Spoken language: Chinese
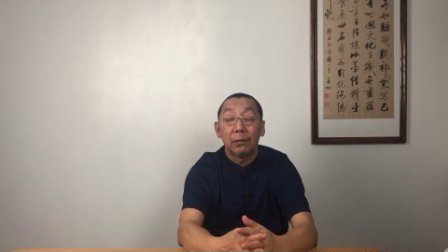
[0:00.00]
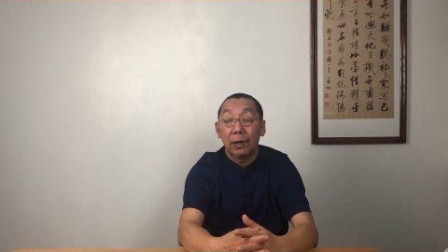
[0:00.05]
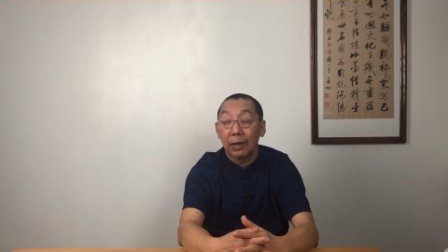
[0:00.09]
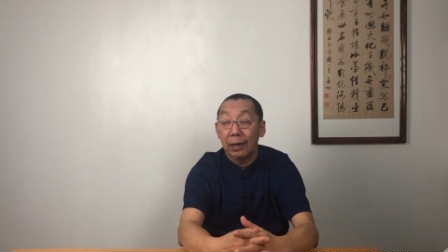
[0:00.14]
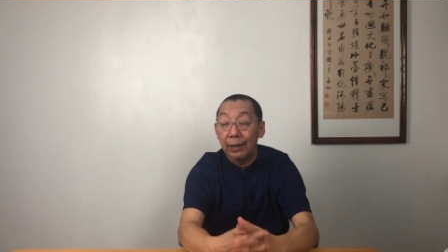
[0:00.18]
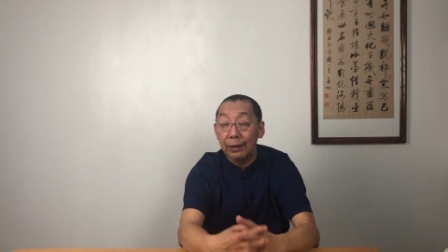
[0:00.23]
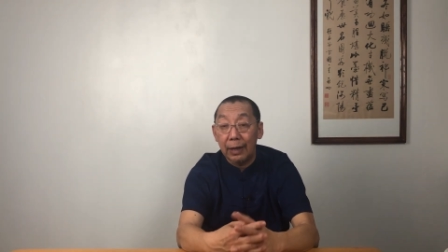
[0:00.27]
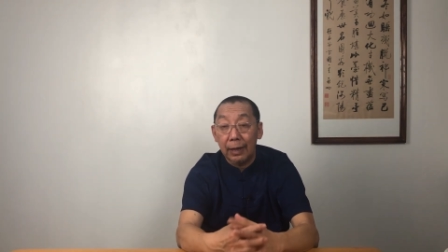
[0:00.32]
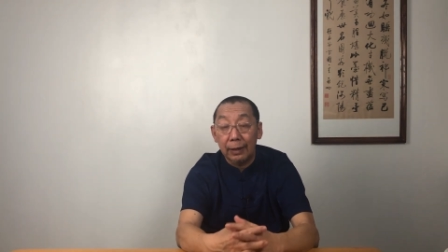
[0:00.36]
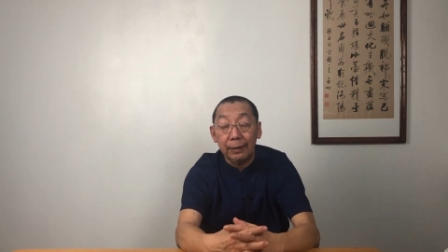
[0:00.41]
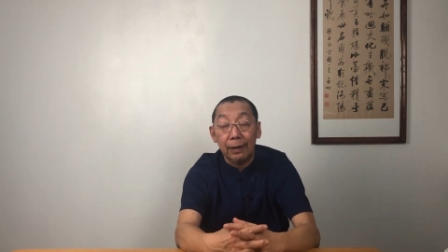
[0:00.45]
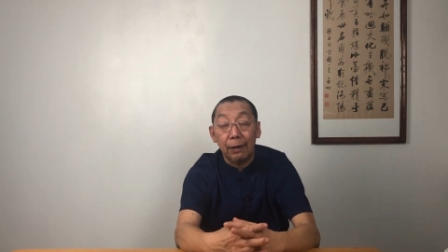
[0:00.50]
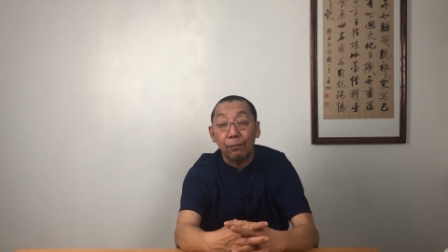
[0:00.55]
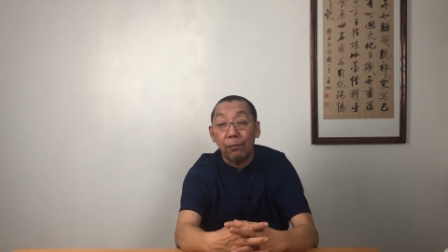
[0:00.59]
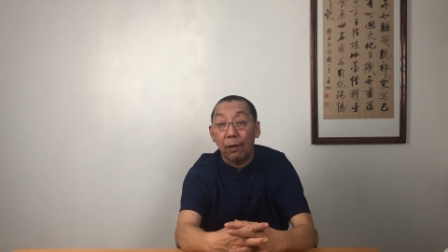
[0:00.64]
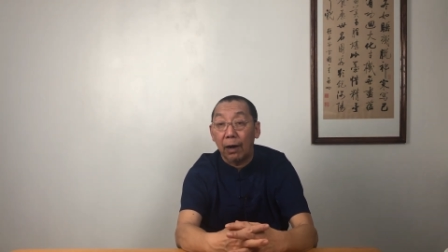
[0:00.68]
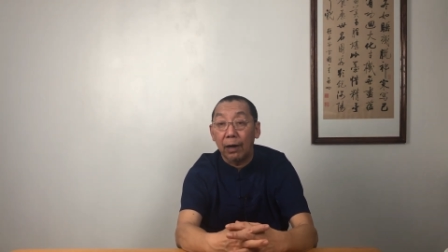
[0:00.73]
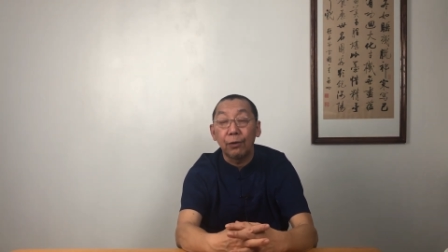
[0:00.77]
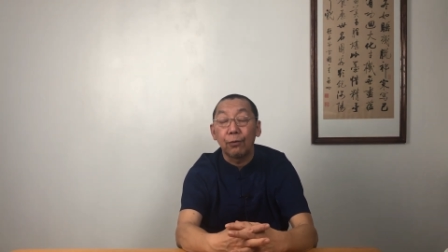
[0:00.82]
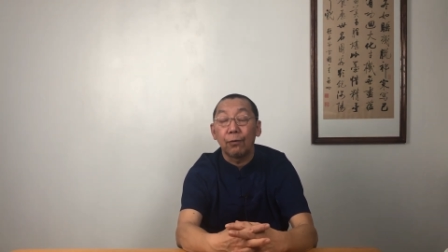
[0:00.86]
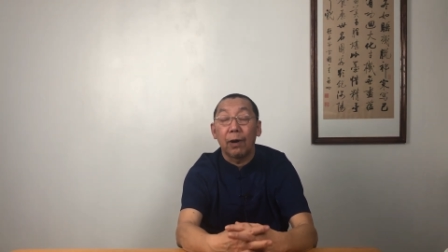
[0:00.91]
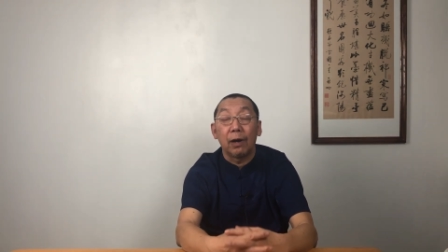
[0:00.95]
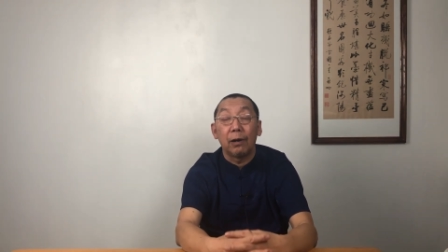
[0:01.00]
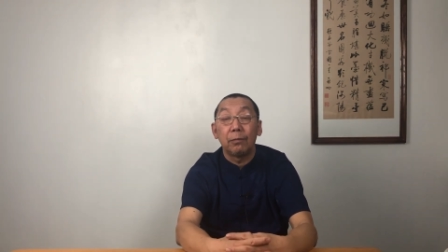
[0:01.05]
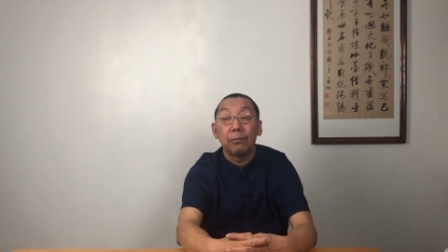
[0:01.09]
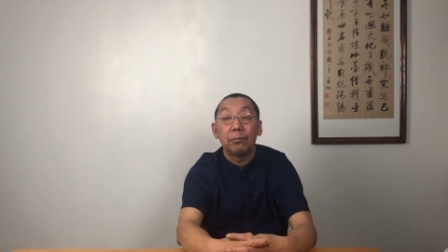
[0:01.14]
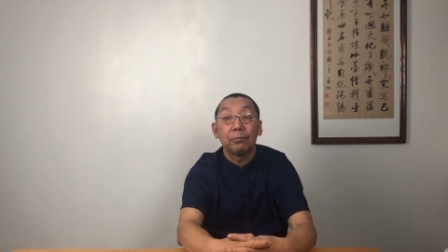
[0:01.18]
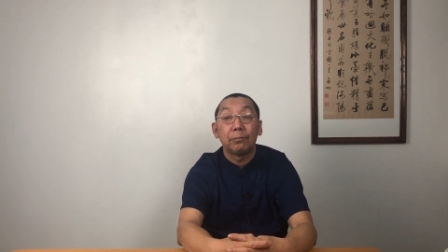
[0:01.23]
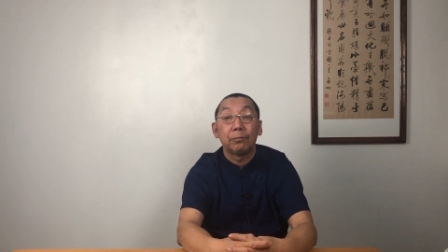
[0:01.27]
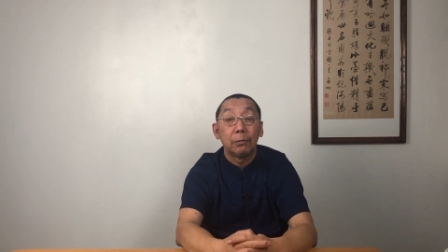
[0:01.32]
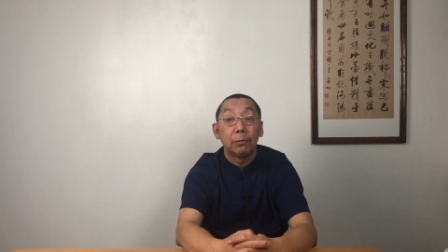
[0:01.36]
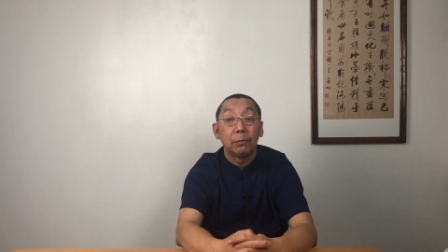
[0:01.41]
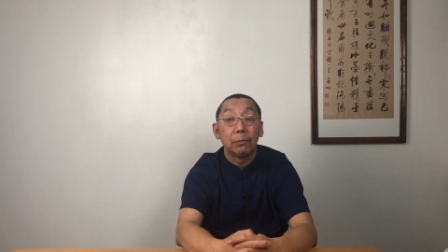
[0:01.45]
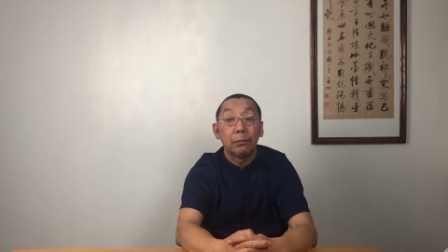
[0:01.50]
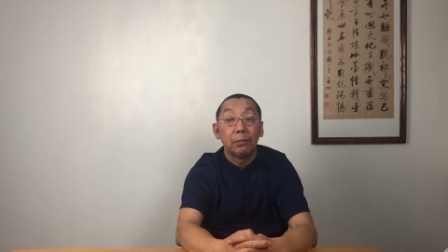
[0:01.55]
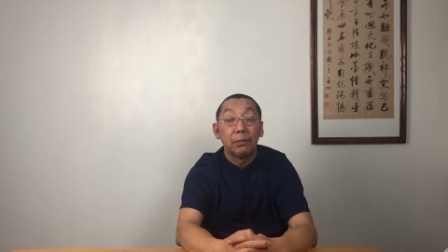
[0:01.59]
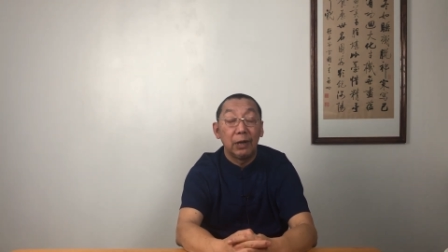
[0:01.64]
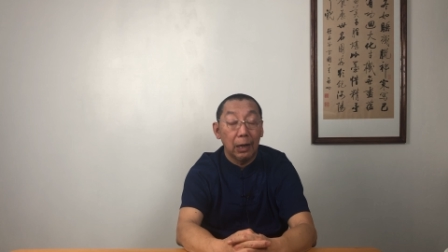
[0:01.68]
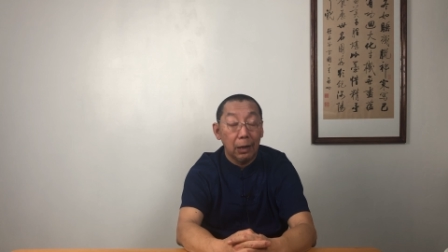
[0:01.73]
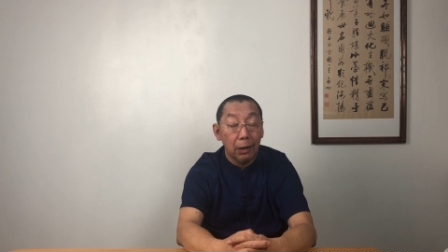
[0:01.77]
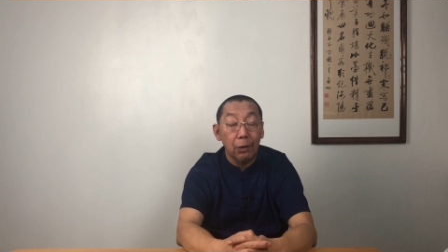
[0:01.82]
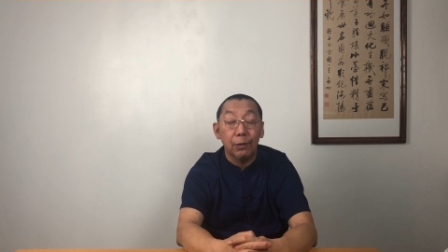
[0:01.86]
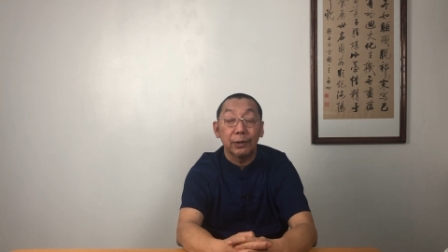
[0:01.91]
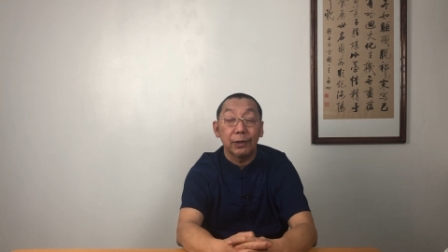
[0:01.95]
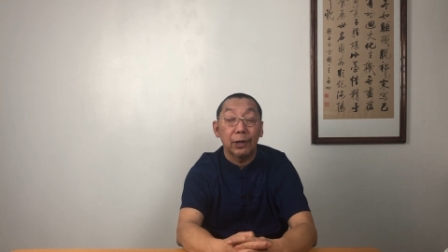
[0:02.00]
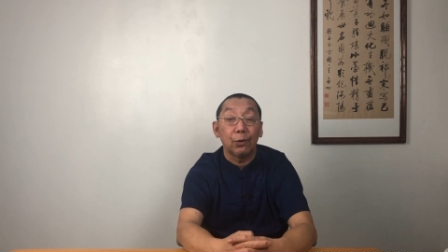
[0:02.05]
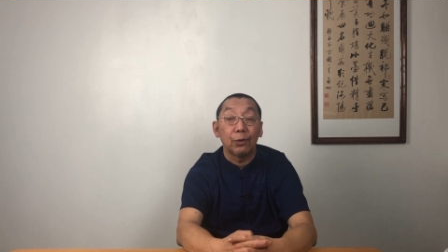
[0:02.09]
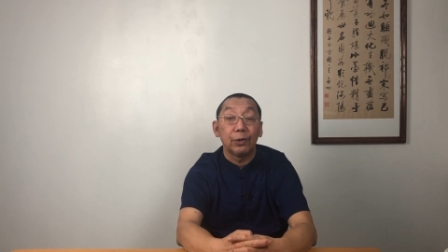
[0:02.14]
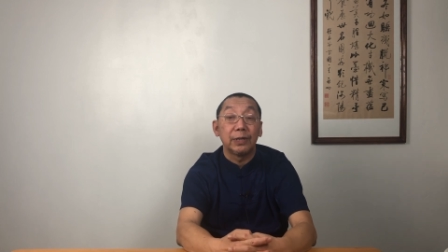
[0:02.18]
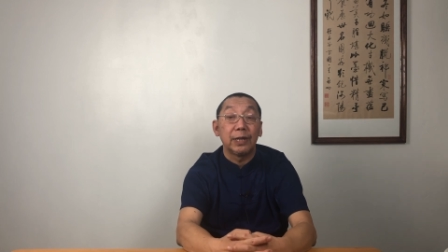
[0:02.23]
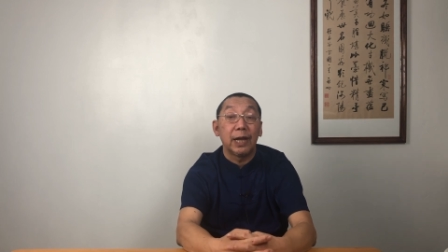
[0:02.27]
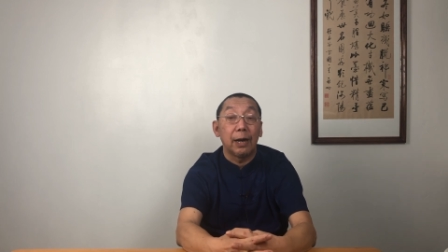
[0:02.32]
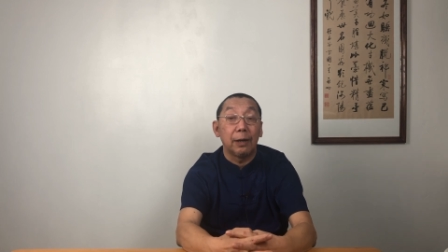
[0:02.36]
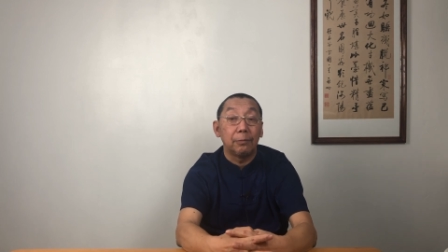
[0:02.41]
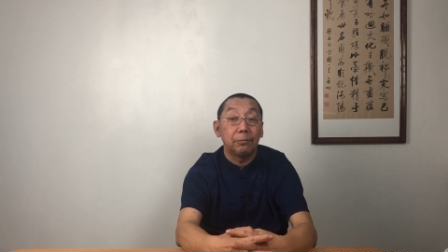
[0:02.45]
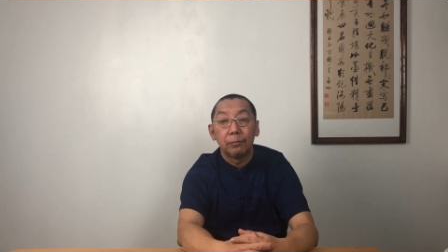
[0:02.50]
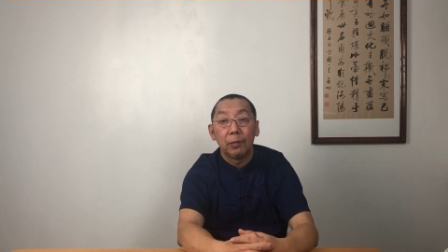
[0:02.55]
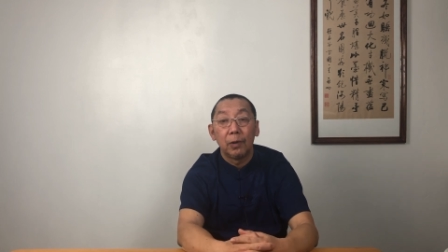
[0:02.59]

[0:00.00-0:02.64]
跟他再玩一玩，然后我再回家。